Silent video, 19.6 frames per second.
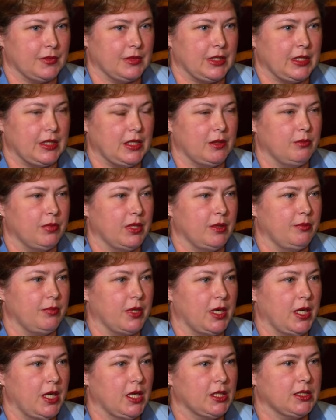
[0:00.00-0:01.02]
такие были
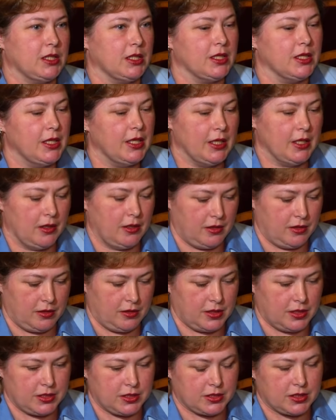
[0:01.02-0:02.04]
проекты,
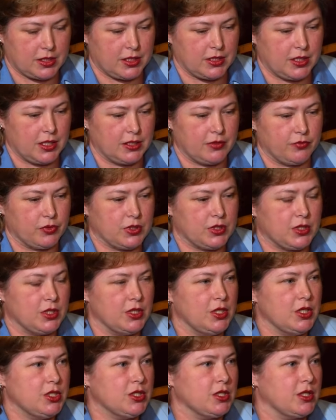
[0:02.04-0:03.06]
если сказать, вот
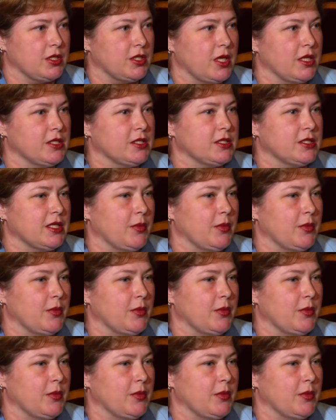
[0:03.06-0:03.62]
сценически, да, с